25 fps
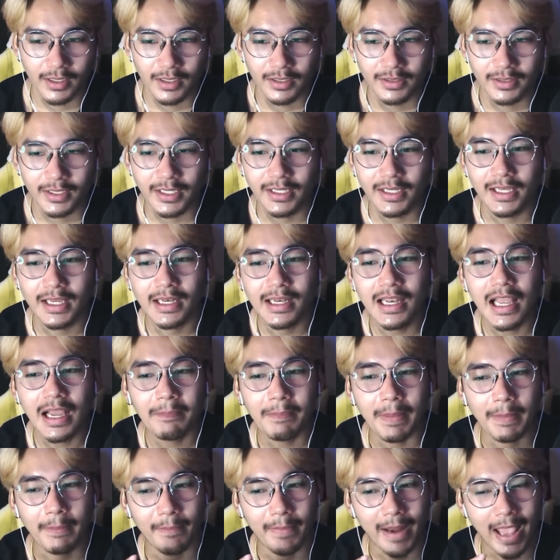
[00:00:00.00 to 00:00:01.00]
ทีนี้เรื่อง
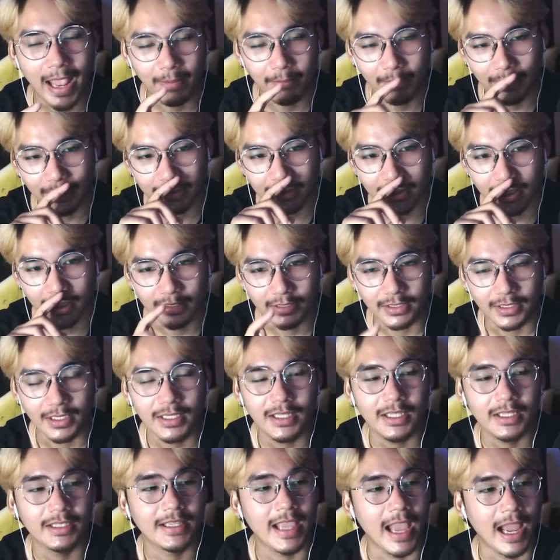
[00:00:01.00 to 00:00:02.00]
แปลกๆมันเกิดขึ้น
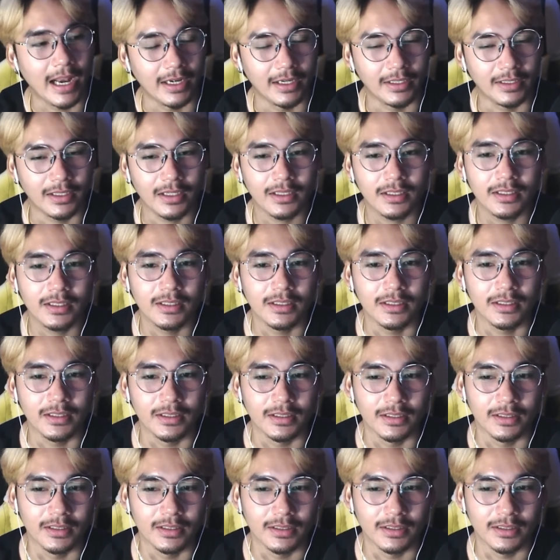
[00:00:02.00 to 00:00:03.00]
อีกอย่างหนึ่งก็คือ
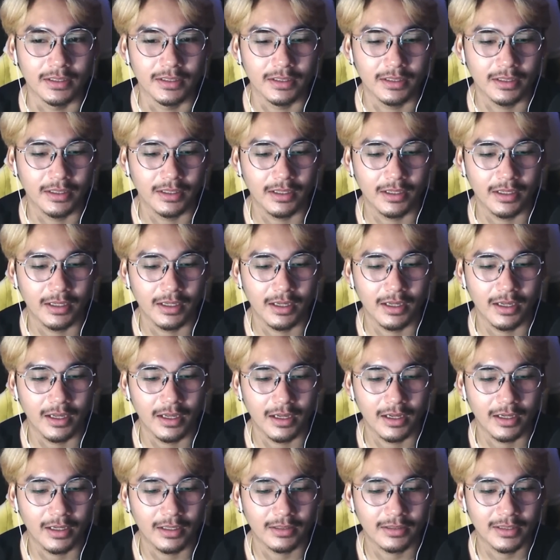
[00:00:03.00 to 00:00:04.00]

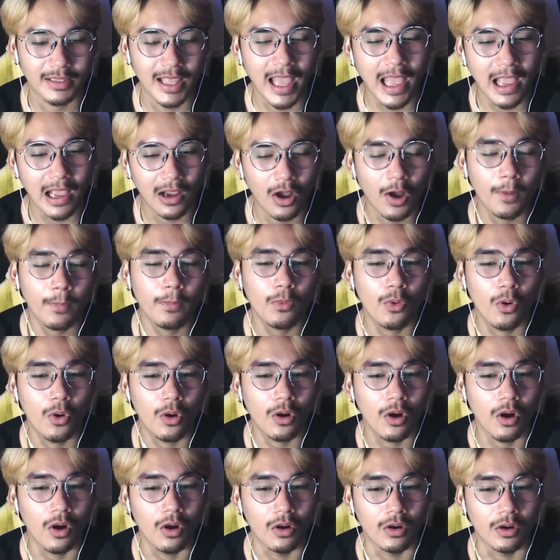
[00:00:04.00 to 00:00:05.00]
ทางครอบครัว
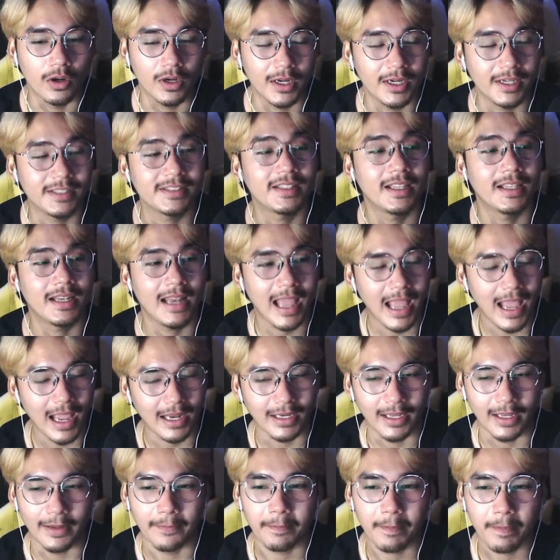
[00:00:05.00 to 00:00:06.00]
ของคริสติน่า
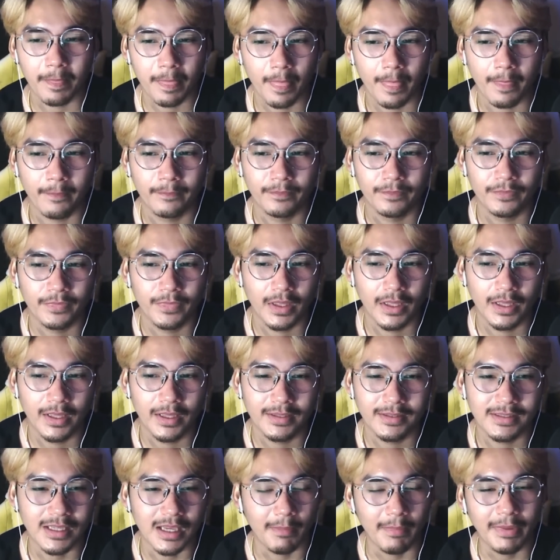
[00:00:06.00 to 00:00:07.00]
เนี่ย
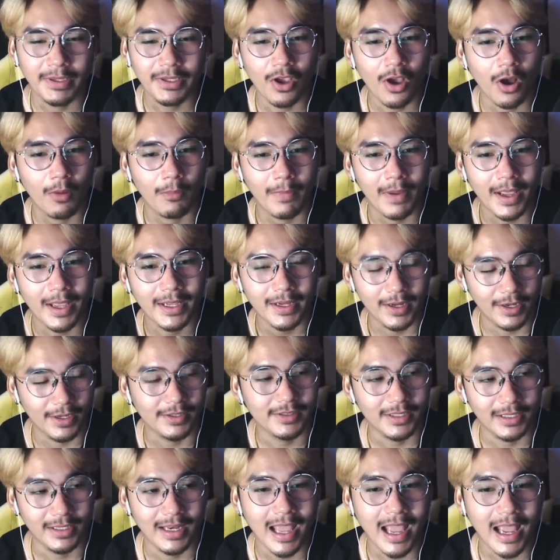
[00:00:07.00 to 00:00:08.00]
จะไม่ยอมให้คริส
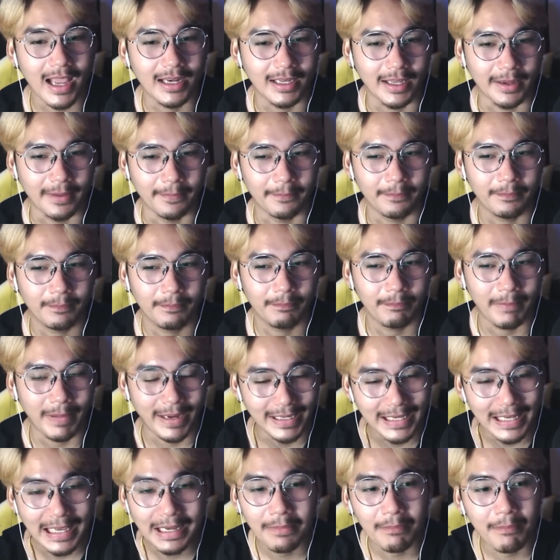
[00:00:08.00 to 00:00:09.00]
ติน่าเนี่ยไป
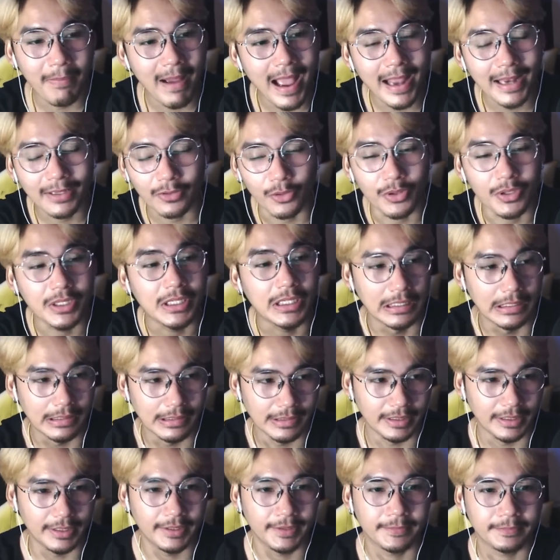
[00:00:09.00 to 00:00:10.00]
เล่นบ้านคนอื่น
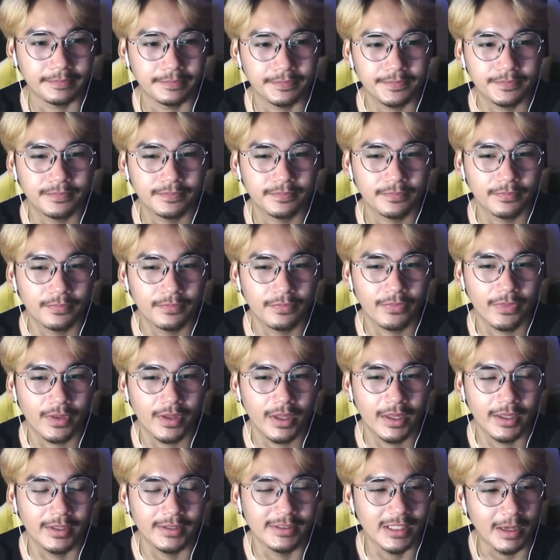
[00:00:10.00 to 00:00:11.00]
เลย
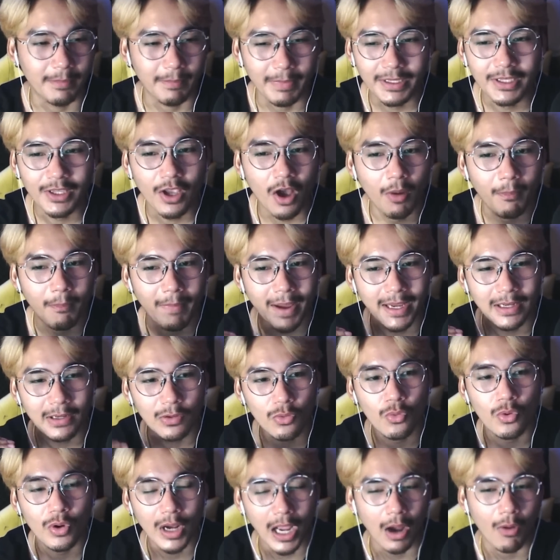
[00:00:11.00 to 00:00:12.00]
จะไม่ยอมให้
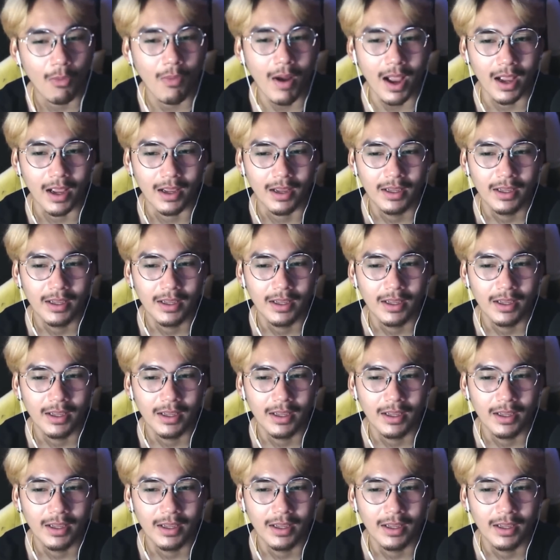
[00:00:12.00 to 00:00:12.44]
ลูกเขาอะ